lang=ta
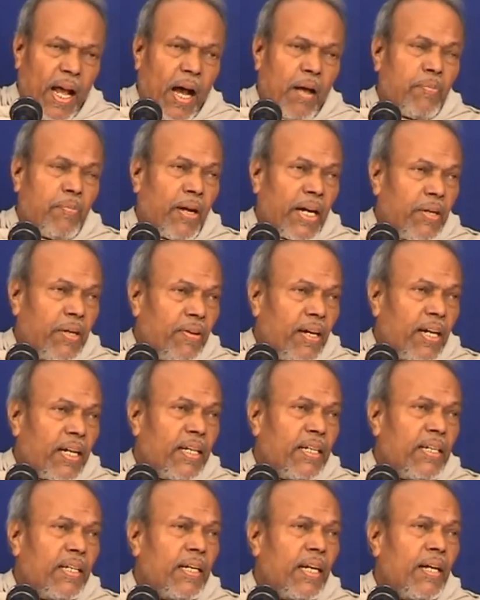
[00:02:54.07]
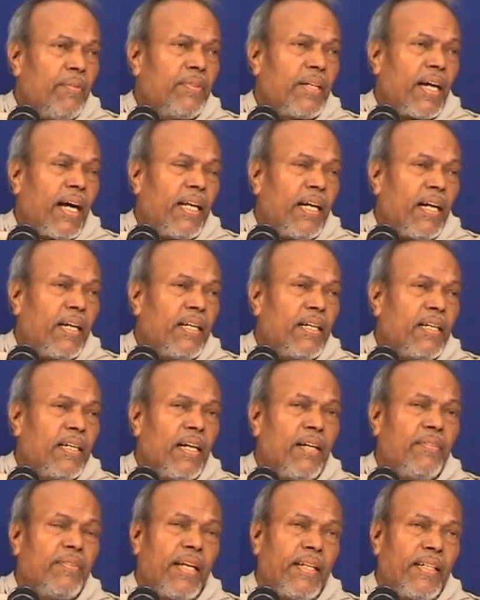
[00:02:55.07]
அது மனைவாக இருக்கலாம் தாயாக
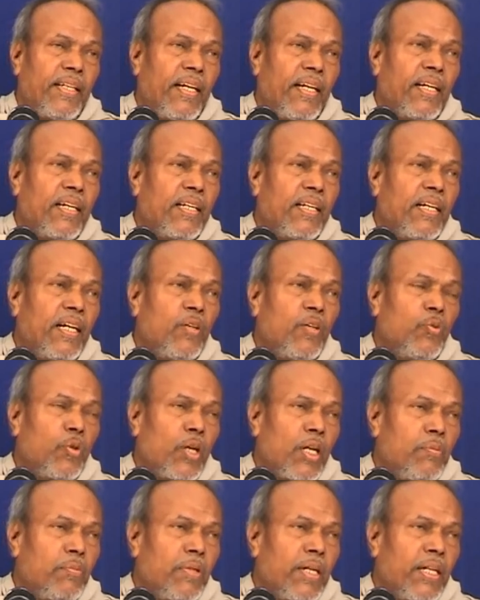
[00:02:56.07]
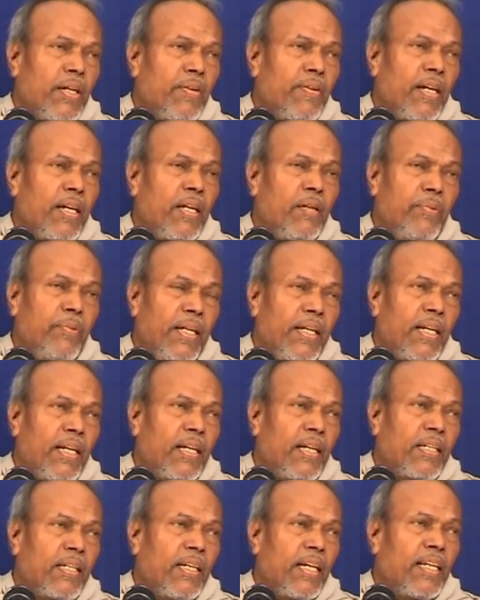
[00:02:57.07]
இருக்கலாம் தந்தையாக இருக்கலாம் உடன் இருக்கலாம்
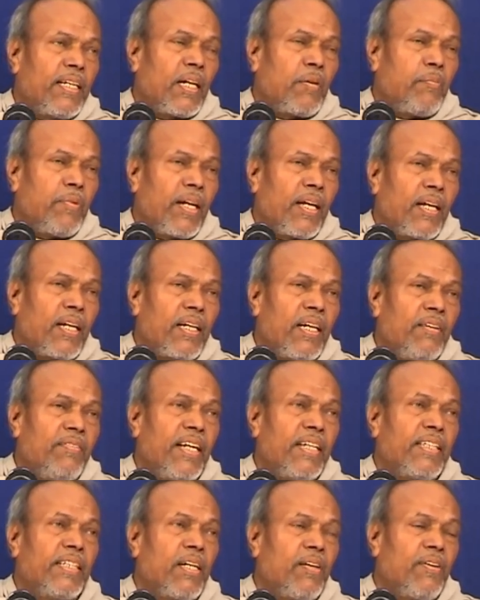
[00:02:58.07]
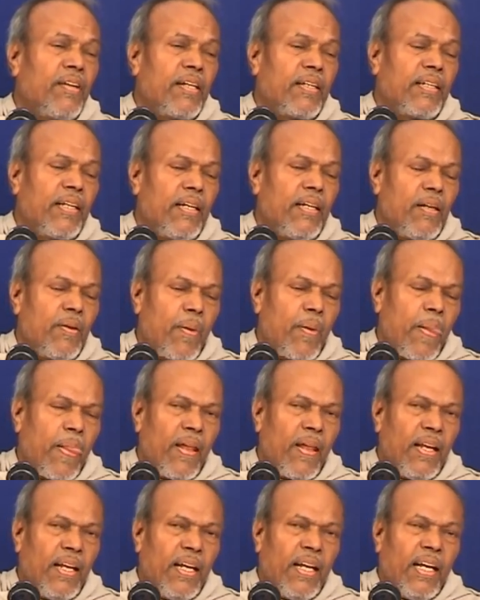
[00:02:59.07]
பிள்ளைகளாக இருக்கலாம் நண்பனாக இருக்கலாம் வேலை செய்கிறவங்க இருக்கலாம்
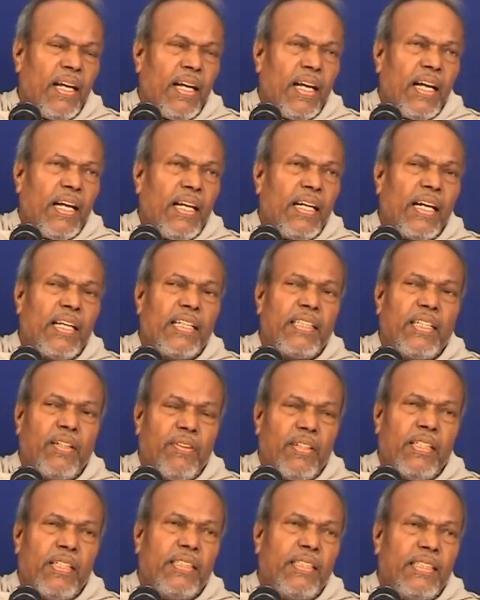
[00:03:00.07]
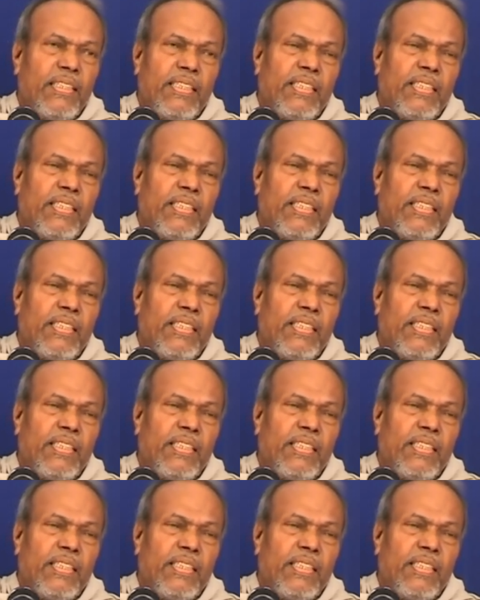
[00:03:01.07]
எல்லாம் சிவ இது